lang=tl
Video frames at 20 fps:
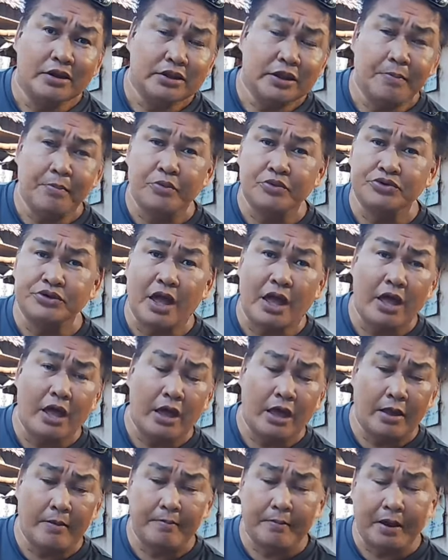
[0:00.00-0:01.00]
Tapos sa
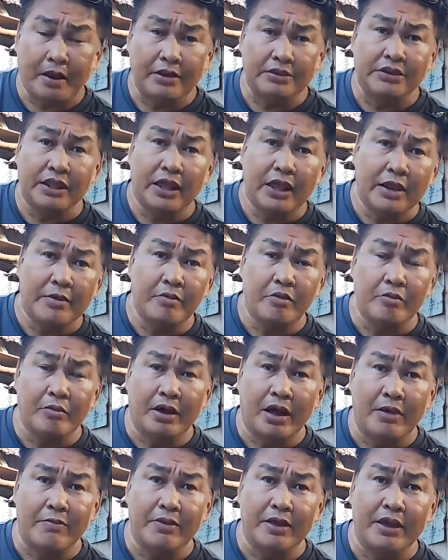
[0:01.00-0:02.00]
ah, pagtingin mo
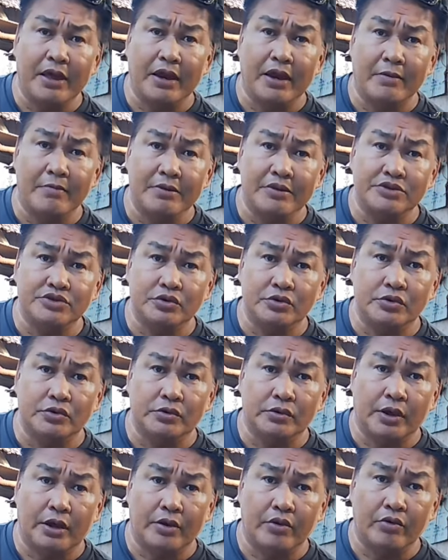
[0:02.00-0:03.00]
mga kaibigan na
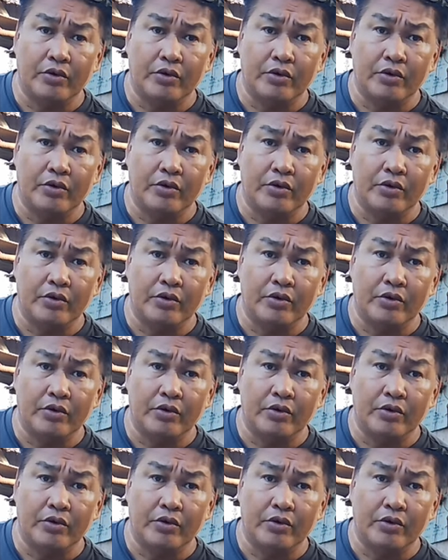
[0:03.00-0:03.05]
medyo